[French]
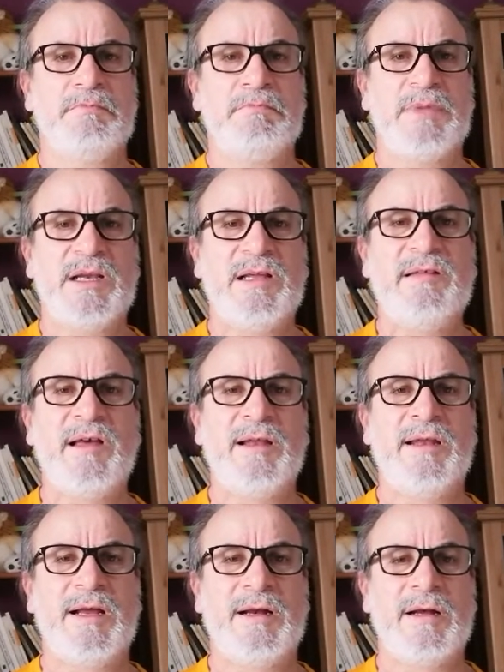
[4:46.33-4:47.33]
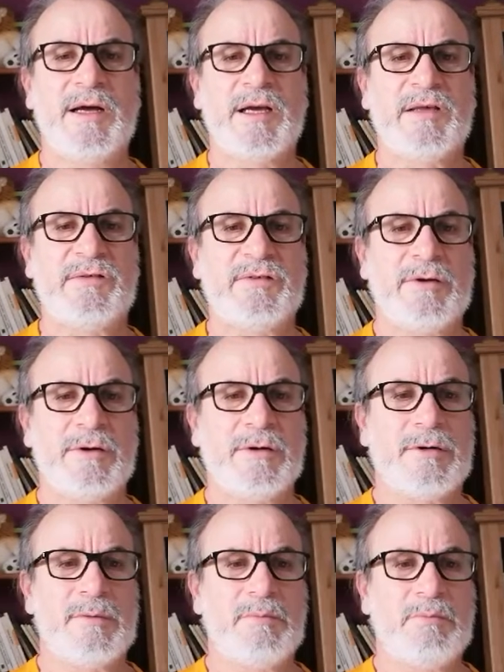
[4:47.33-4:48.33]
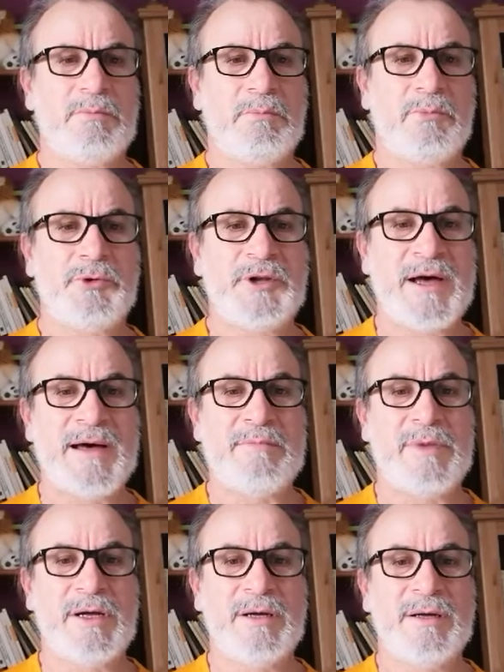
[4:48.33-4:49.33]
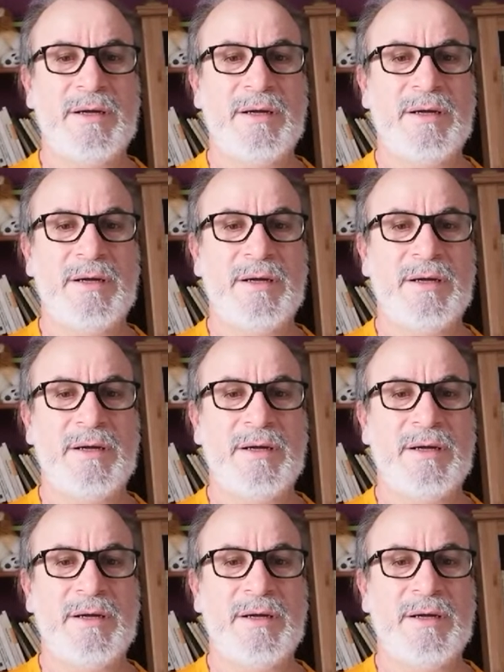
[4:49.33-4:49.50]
Mais l'Éternel restaure mon âme.